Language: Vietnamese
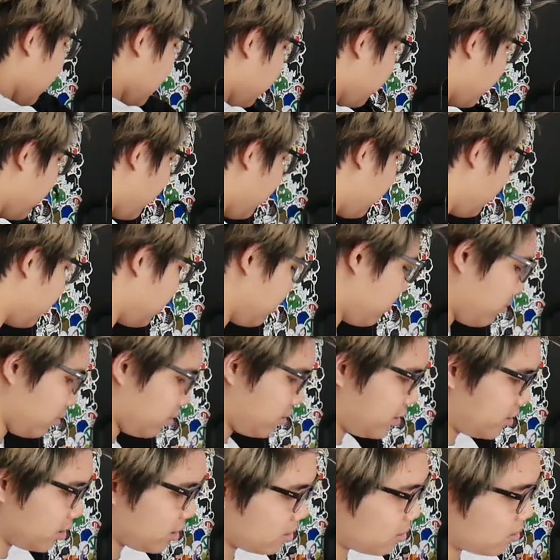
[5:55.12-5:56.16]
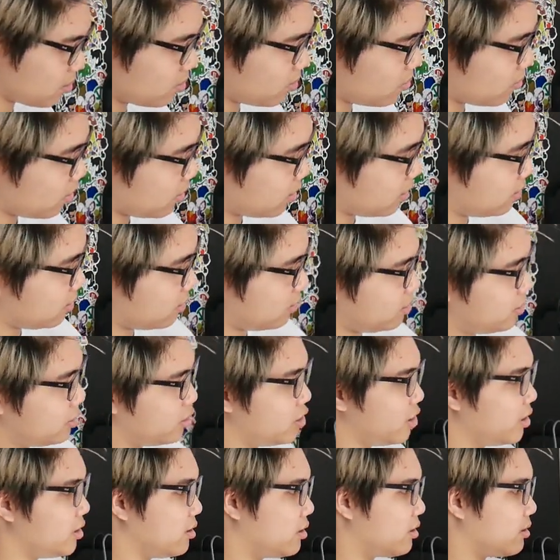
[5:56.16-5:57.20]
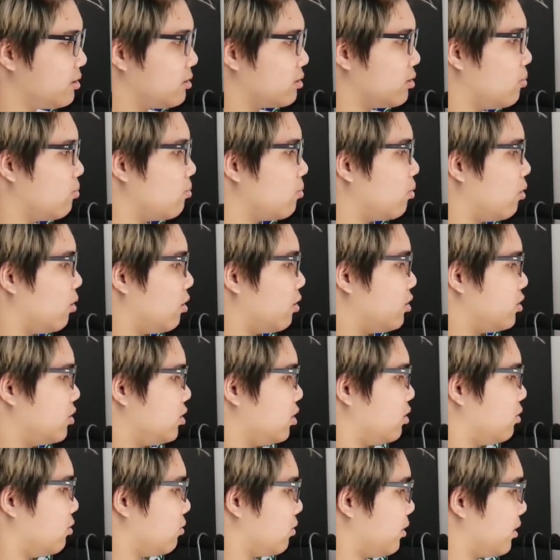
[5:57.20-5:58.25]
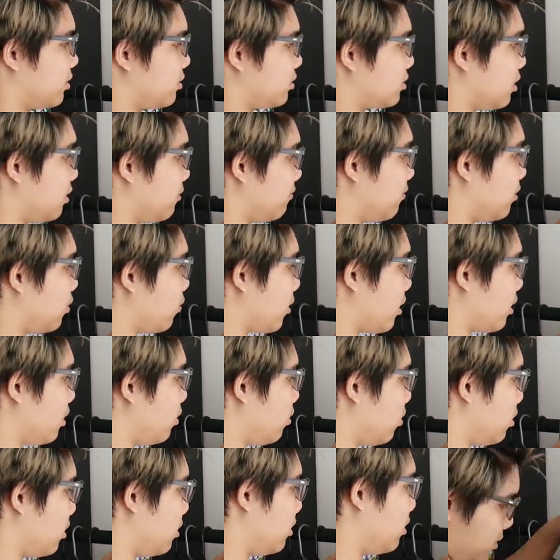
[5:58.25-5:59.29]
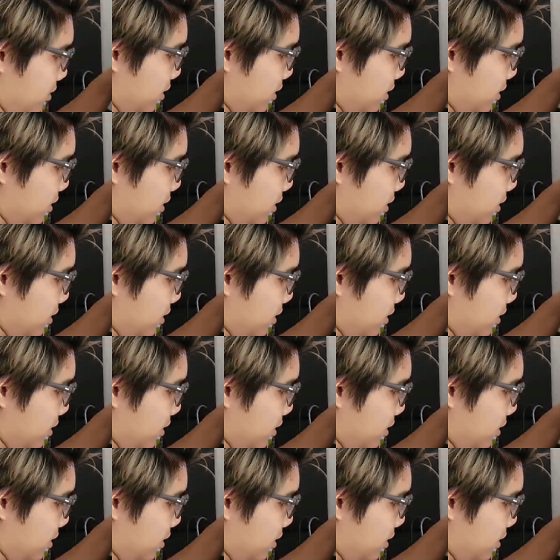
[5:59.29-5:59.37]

Tiếp theo là một chiếc quần jeans cũng của Original Gangster Vol One luôn.